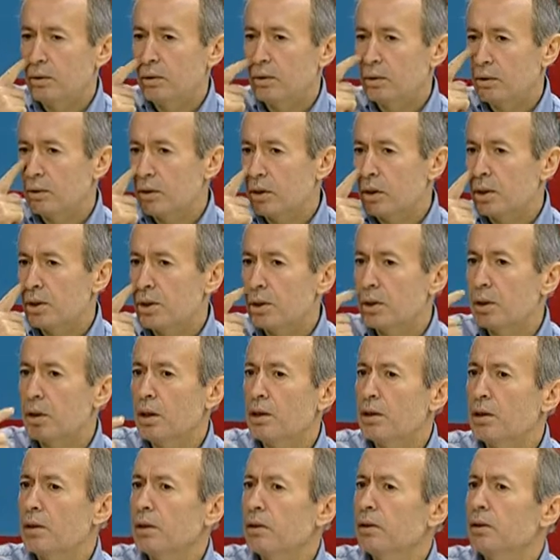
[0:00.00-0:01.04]
karşı
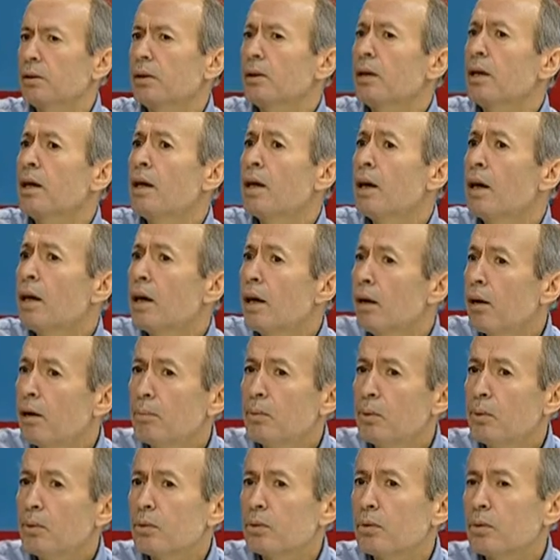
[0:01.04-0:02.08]
karşıya kaldık.
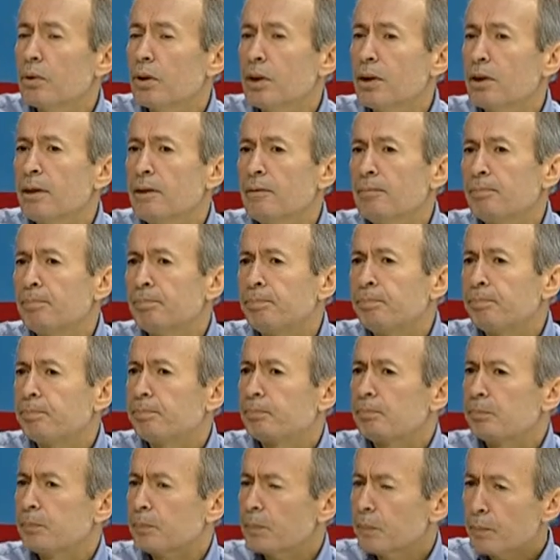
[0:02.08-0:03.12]
Ama bu olgulara
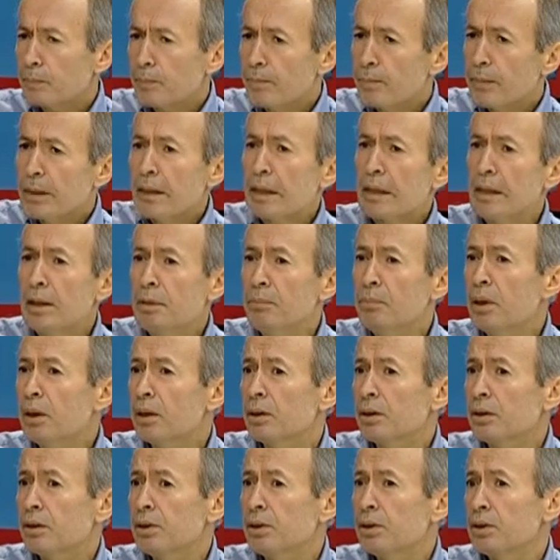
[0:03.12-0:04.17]
hem
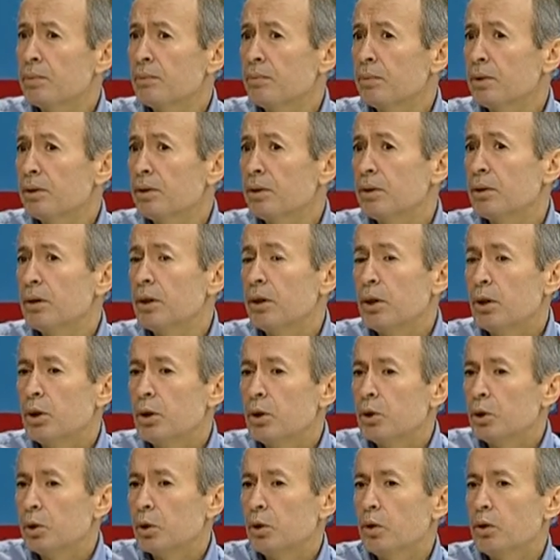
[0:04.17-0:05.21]
yaklaşımların
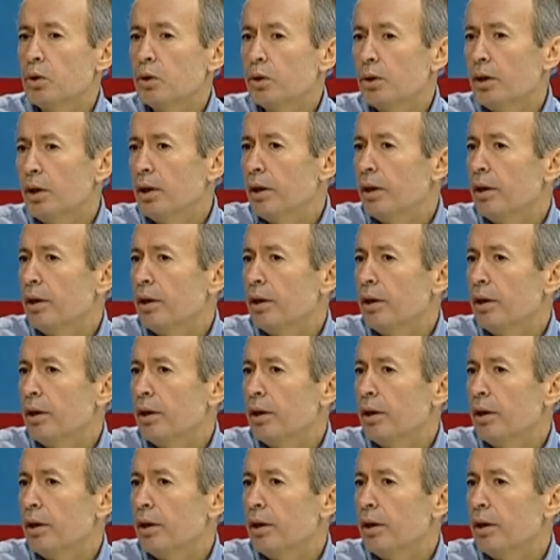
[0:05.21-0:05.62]
çok